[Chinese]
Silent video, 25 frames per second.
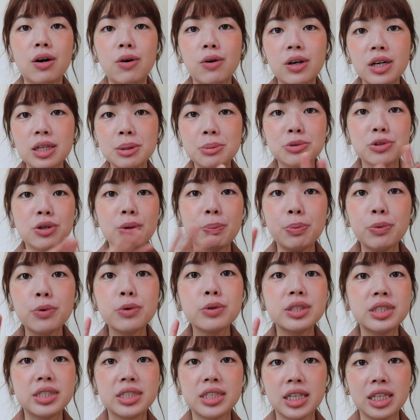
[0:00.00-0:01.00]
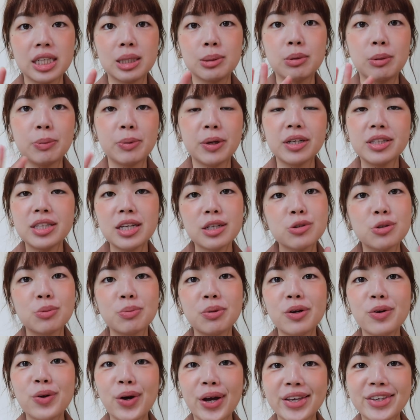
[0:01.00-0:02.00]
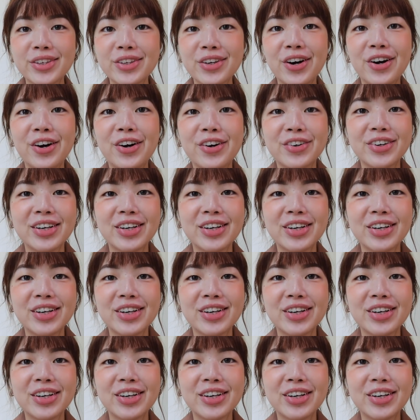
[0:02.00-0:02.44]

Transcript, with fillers: 我跟你们说不行，你们不要这样随便乱用，